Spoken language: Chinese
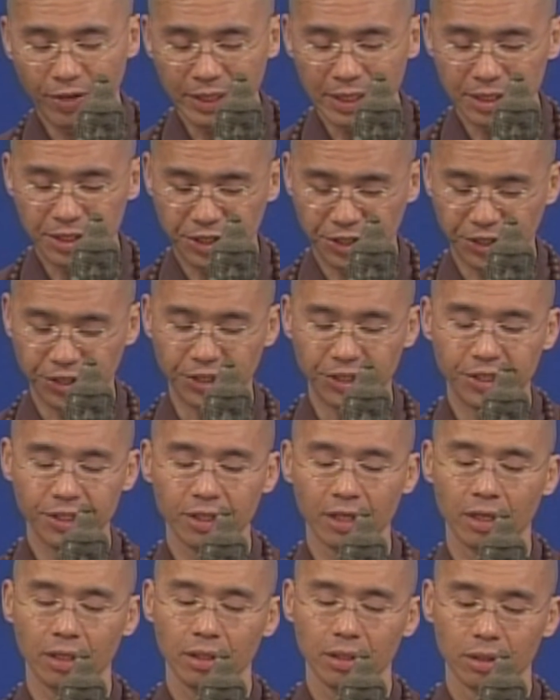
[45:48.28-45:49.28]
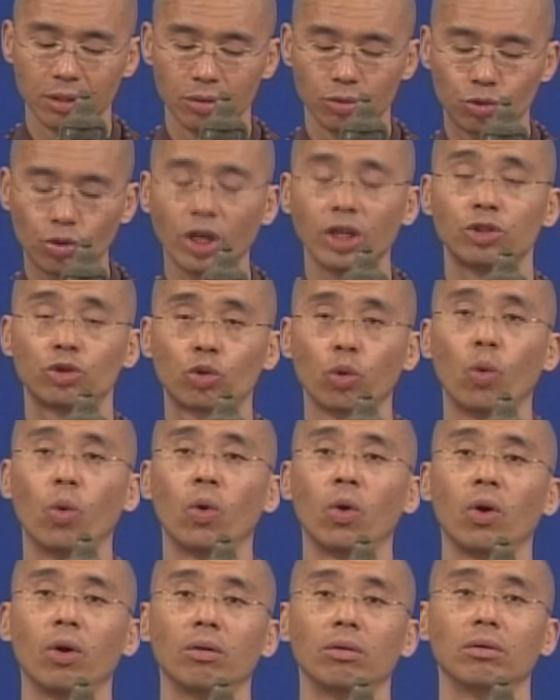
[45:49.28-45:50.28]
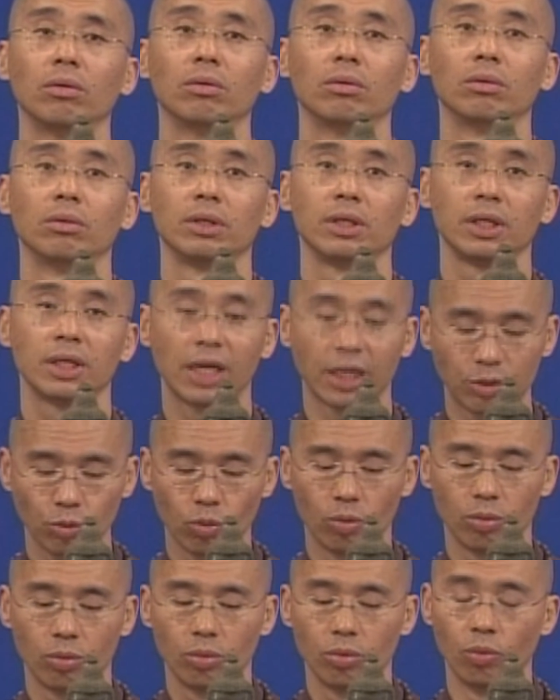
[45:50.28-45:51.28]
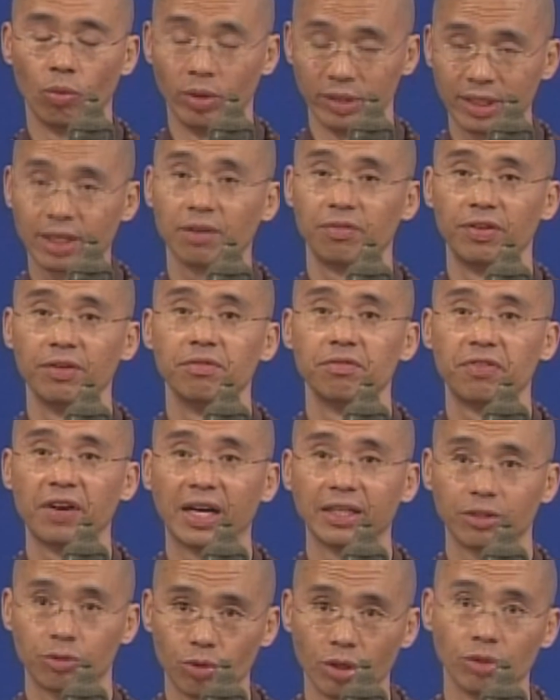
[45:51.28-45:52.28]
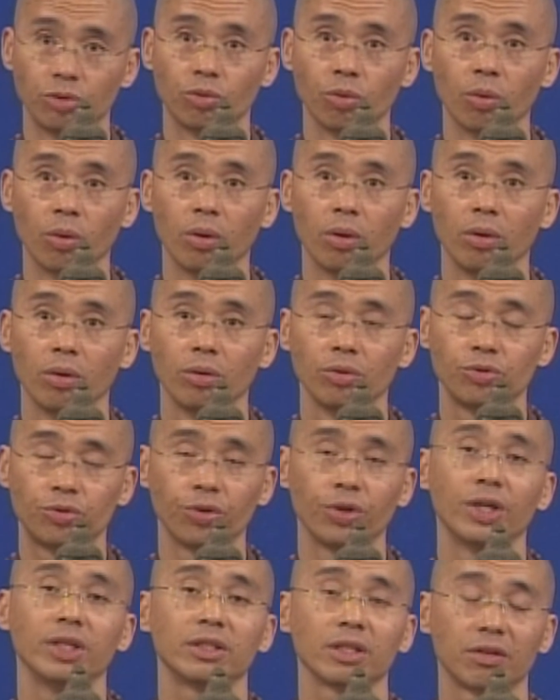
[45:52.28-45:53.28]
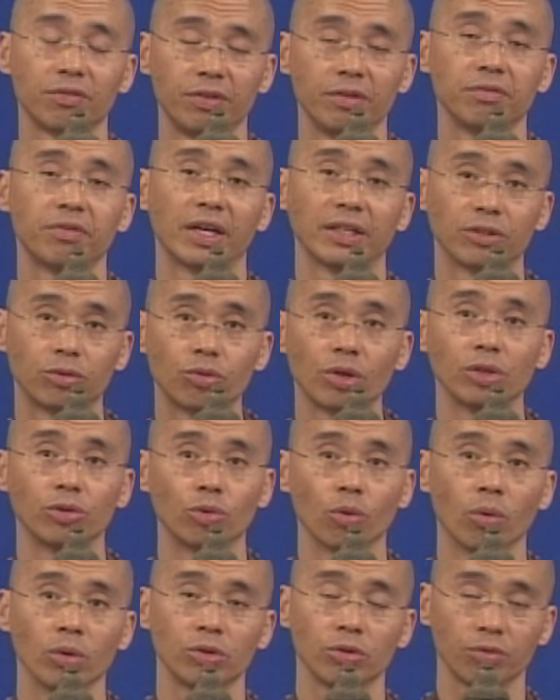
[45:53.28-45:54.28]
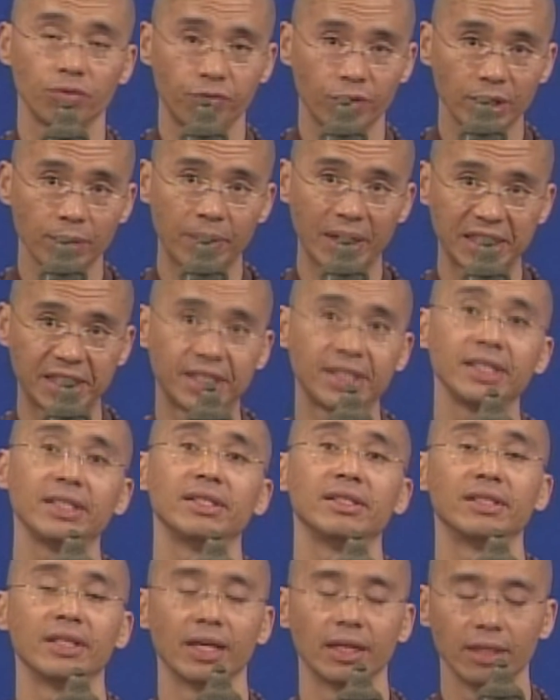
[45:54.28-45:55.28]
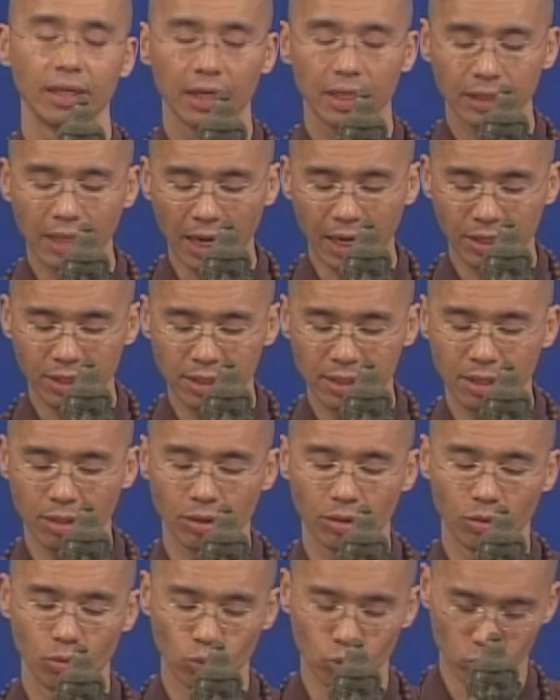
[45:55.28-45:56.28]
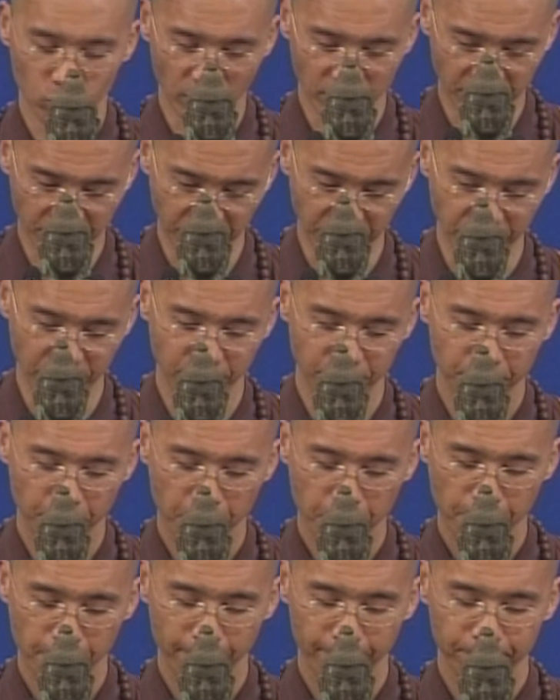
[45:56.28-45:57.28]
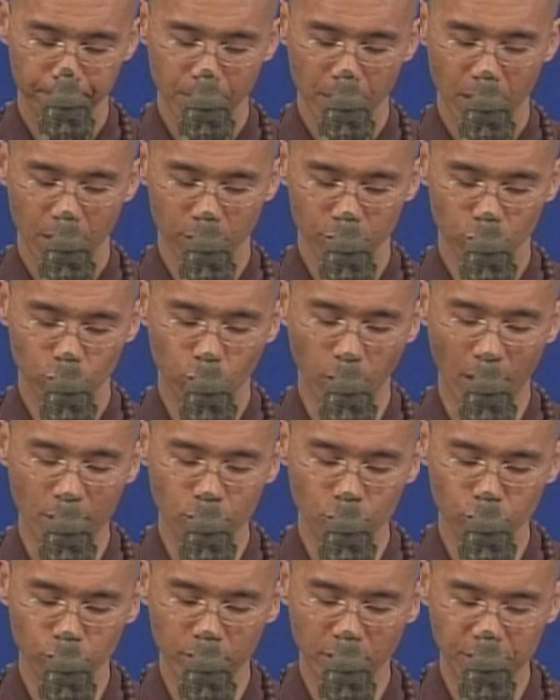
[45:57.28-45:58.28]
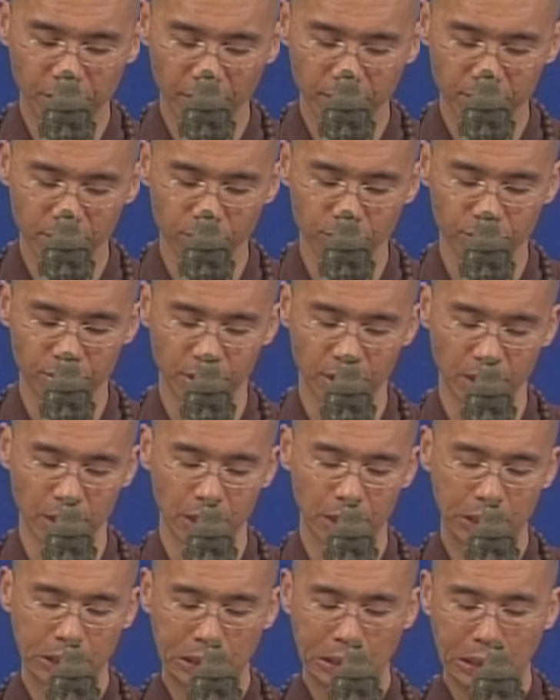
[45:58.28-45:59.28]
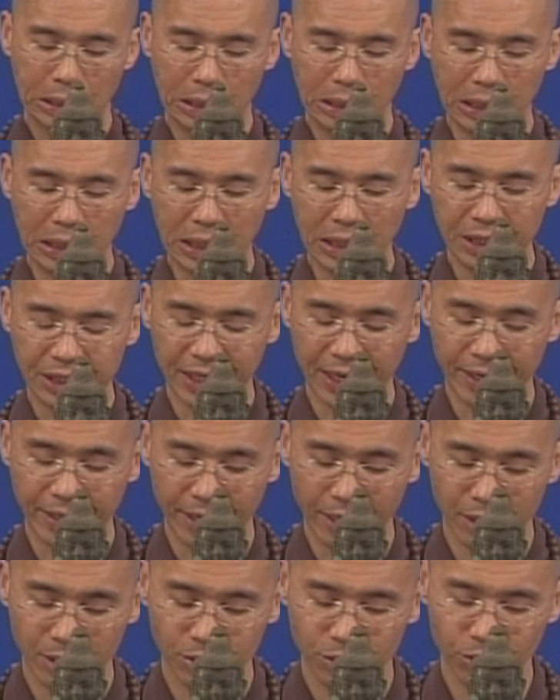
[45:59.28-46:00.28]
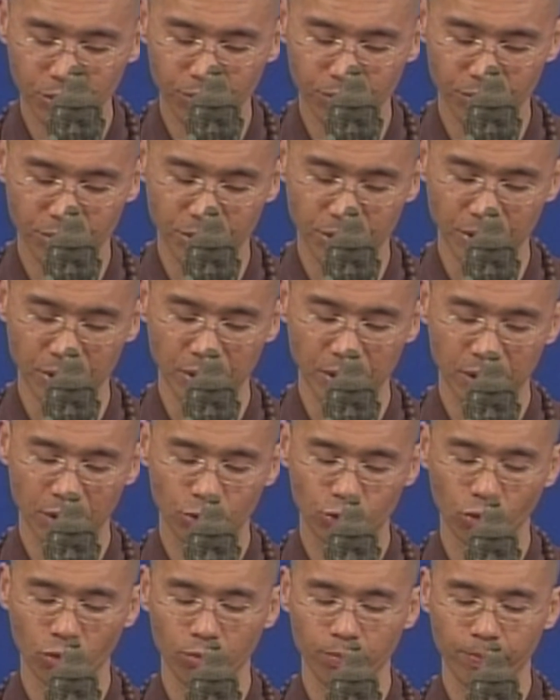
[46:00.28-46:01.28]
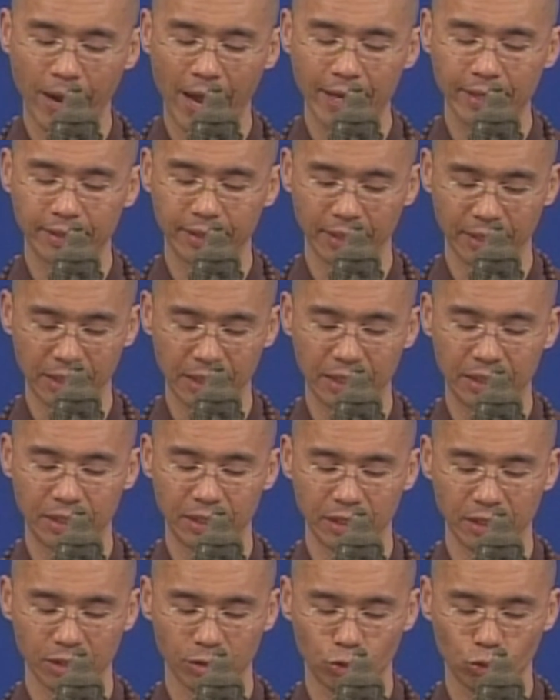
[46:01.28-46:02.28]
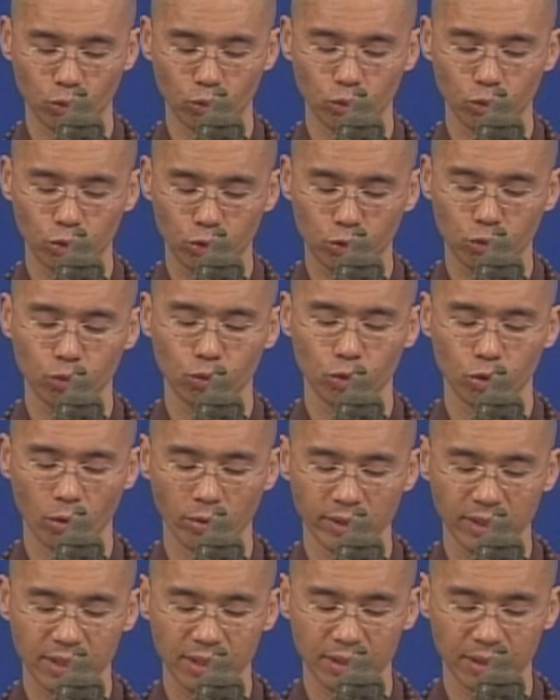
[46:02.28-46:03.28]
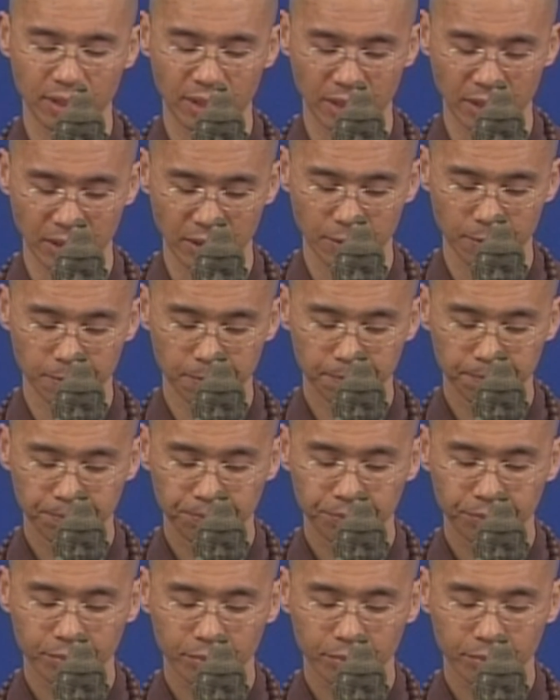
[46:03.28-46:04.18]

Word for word: 那分的棋呢，最多应该是我这个分法是最多，学人这个分法是最多，就是分的比较细一点，大概是这个五个棋，啊，就传入的接受棋，理解研究棋，这宗派成立棋，主数融色棋。